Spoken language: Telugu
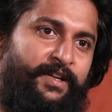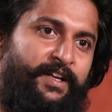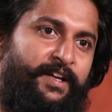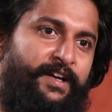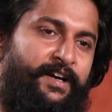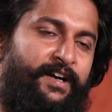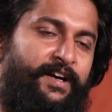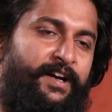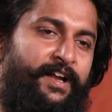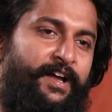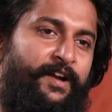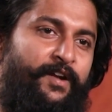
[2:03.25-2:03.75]

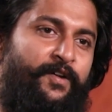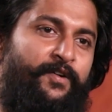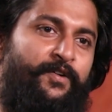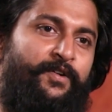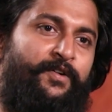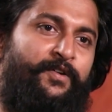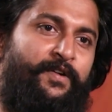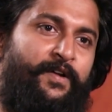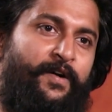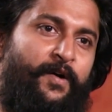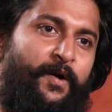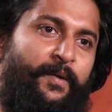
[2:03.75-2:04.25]
ఇక్కడ డైలాగ్లో
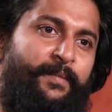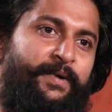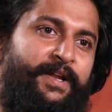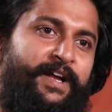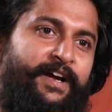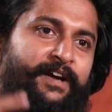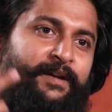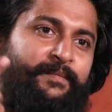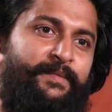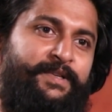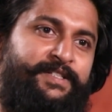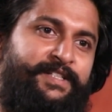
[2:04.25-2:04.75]
ఉన్న కామెడీ
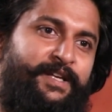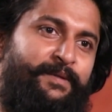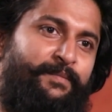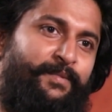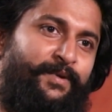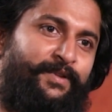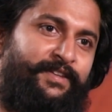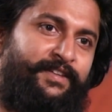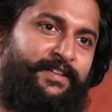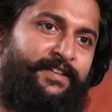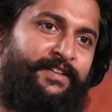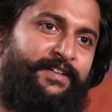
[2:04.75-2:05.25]
అక్కడ మిస్
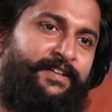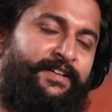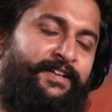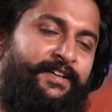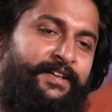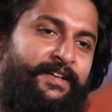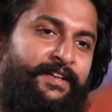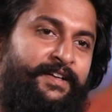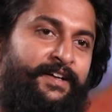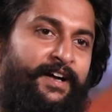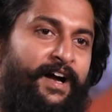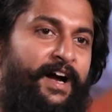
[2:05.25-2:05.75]
అయిపోతుంది
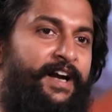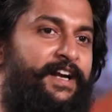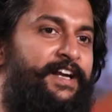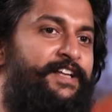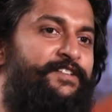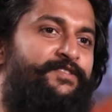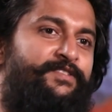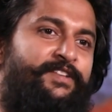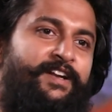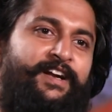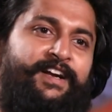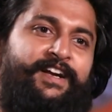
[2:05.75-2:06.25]
అంటే
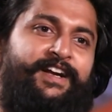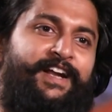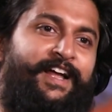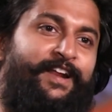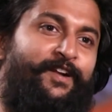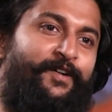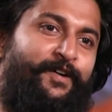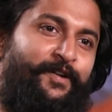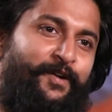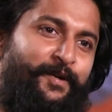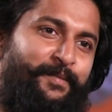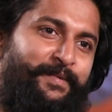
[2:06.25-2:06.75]
సుందరానికి
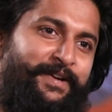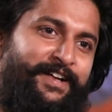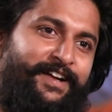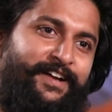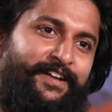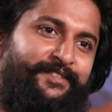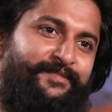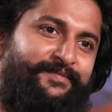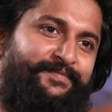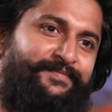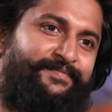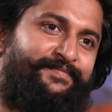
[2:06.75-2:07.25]
డైలాగ్ కామెడీ
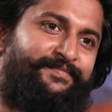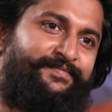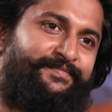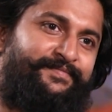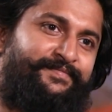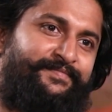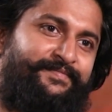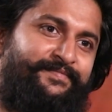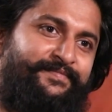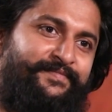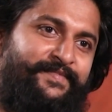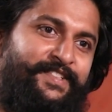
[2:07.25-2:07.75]
కాదు
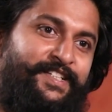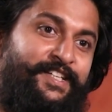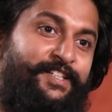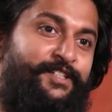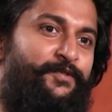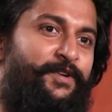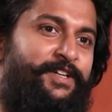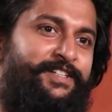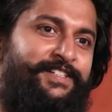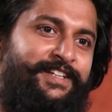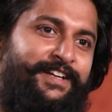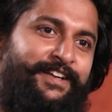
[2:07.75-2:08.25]

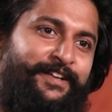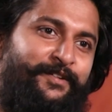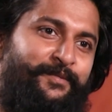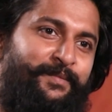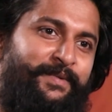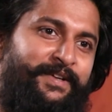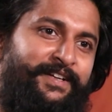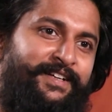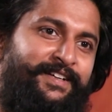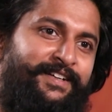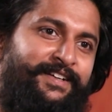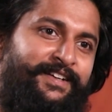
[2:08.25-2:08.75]
సిచ్యువేషనల్
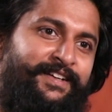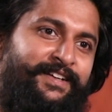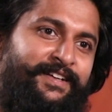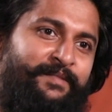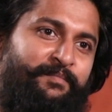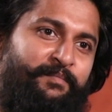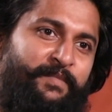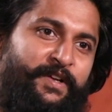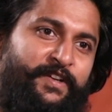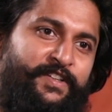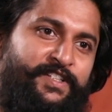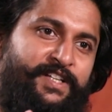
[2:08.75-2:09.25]
హ్యూమర్
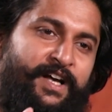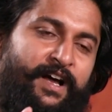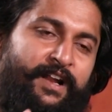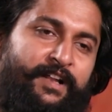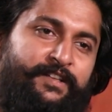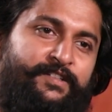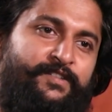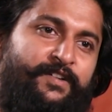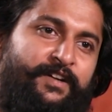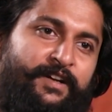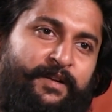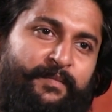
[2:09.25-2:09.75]
నేను చాలా
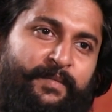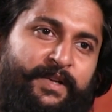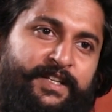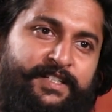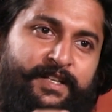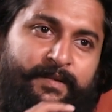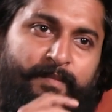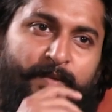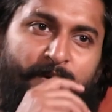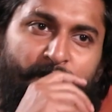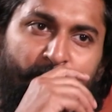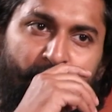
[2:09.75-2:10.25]
చోట్ల మీరు
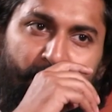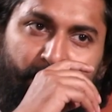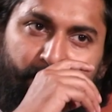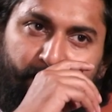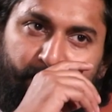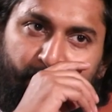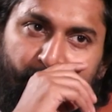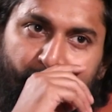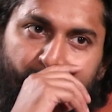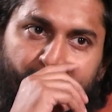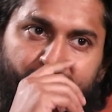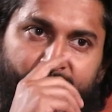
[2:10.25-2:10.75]
సినిమాలో
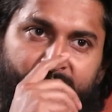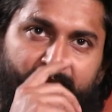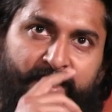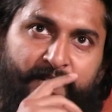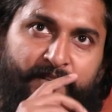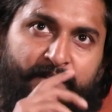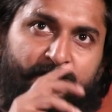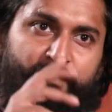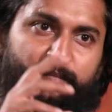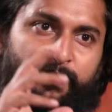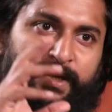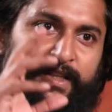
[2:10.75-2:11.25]

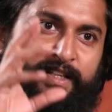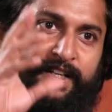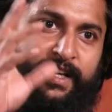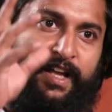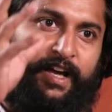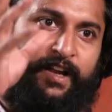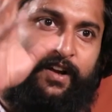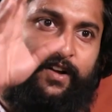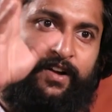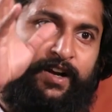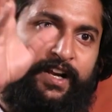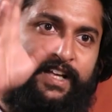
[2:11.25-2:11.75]
పెద్ద
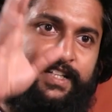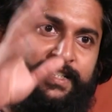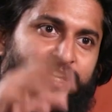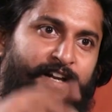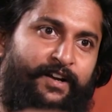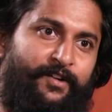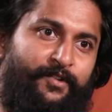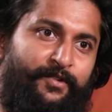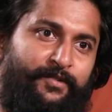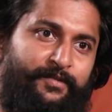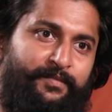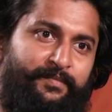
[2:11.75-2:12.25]
డైలాగులు ఏం
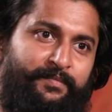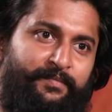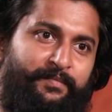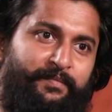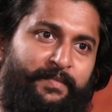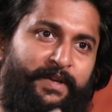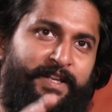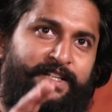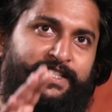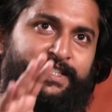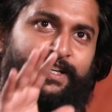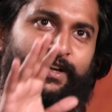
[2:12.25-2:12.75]
జరగవు
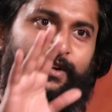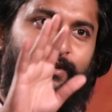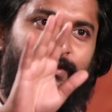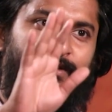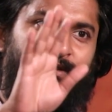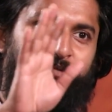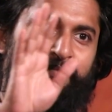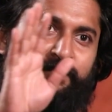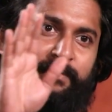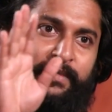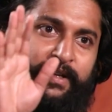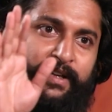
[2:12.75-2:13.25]
మీరు జరుగు
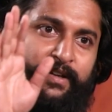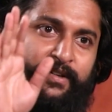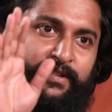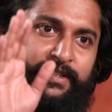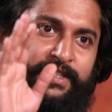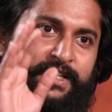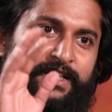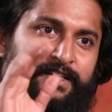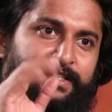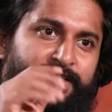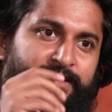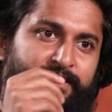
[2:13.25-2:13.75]
మీరు
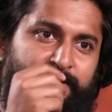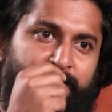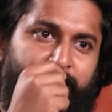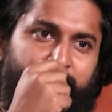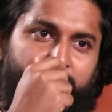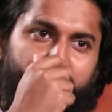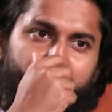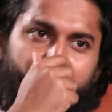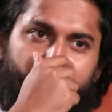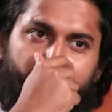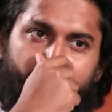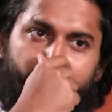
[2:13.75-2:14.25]
జస్ట్
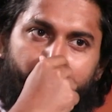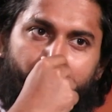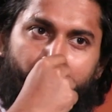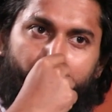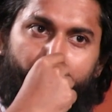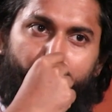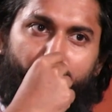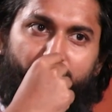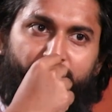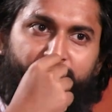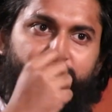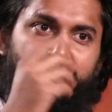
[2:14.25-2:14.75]
ఆ
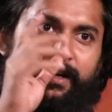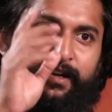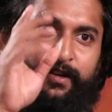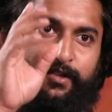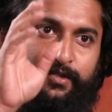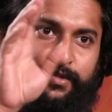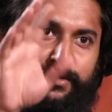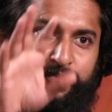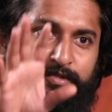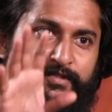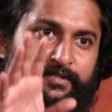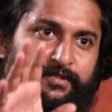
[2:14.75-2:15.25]
పాత్రలను
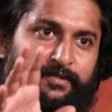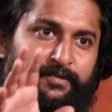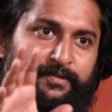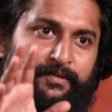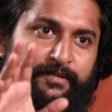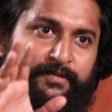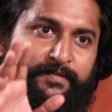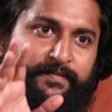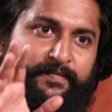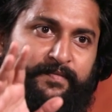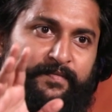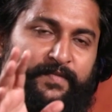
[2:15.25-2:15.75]
చూస్తూ
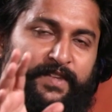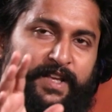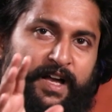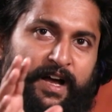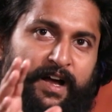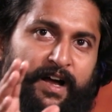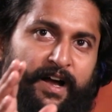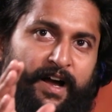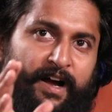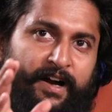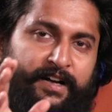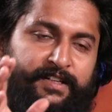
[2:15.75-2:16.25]

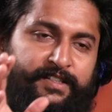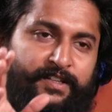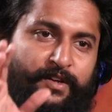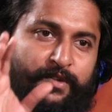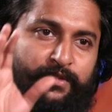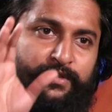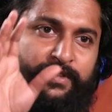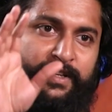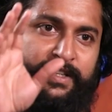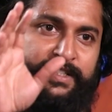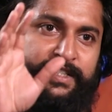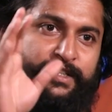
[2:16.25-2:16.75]
అక్కడ
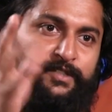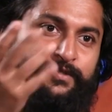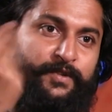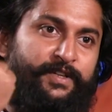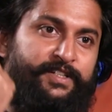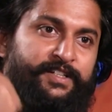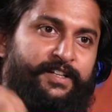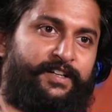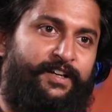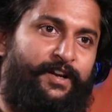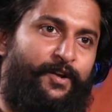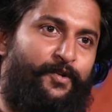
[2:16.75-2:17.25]
జరుగుతున్న
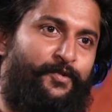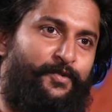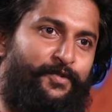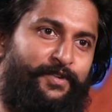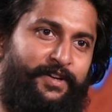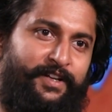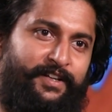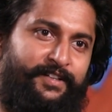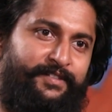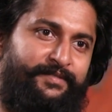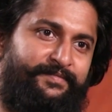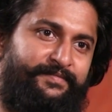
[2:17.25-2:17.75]
సిచ్యువేషన్కి
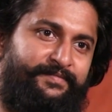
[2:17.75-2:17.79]
నవ్వుకుంటారు